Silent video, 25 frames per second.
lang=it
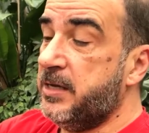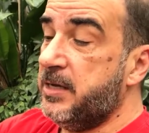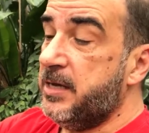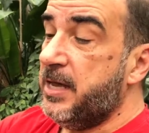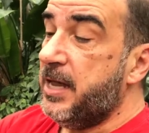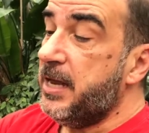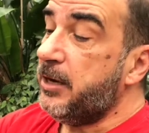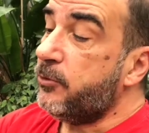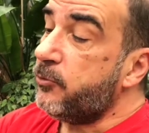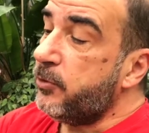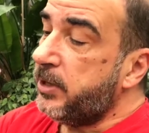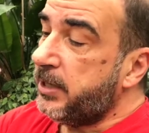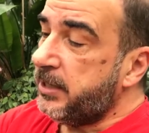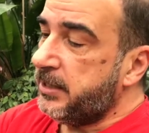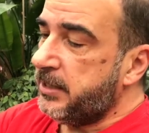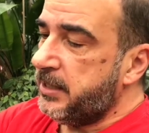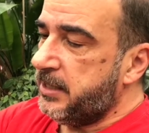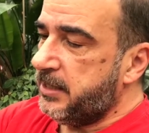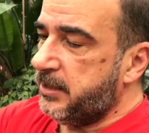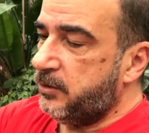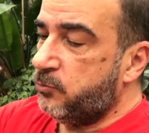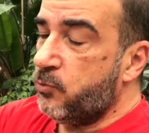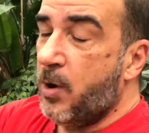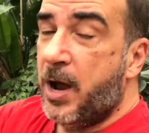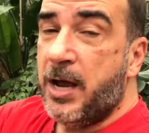e
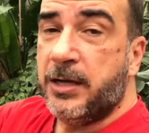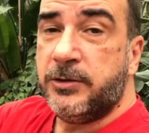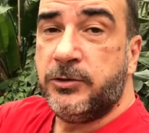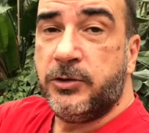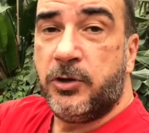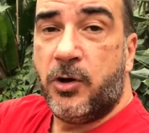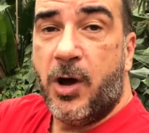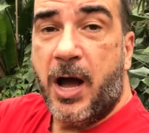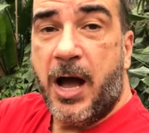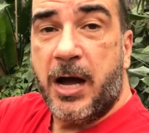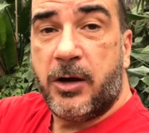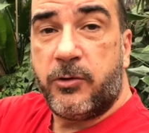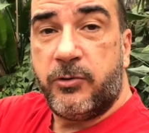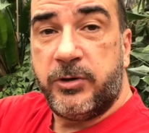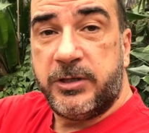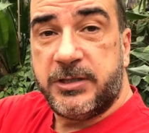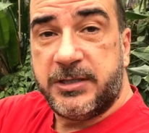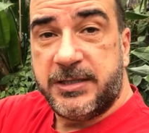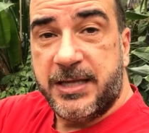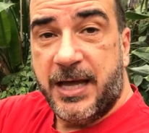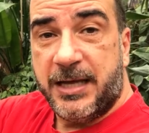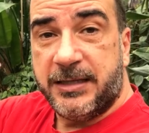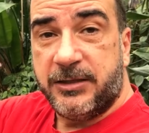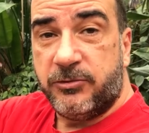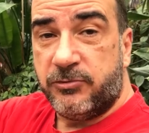quindi quando
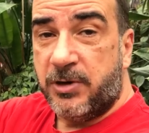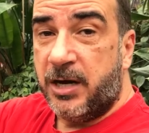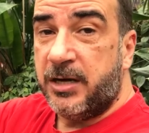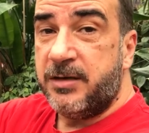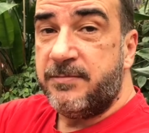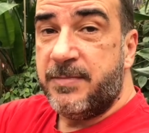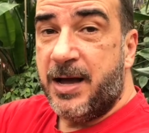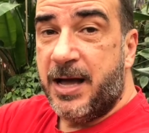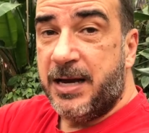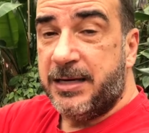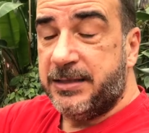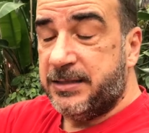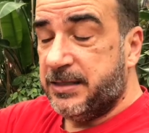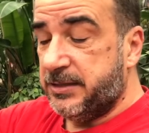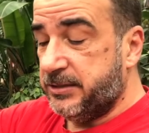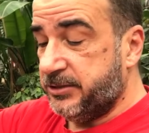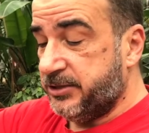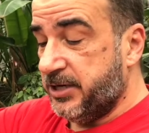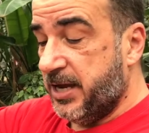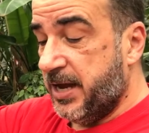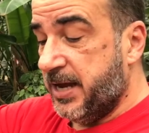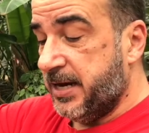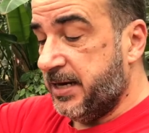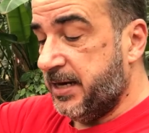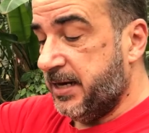acquistate un animale del
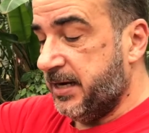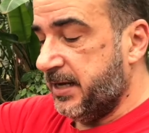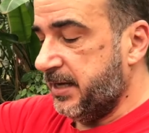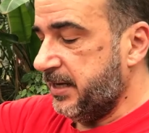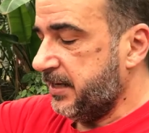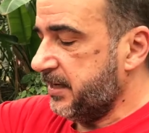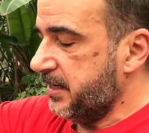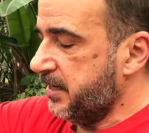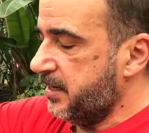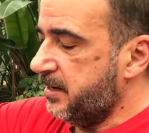genere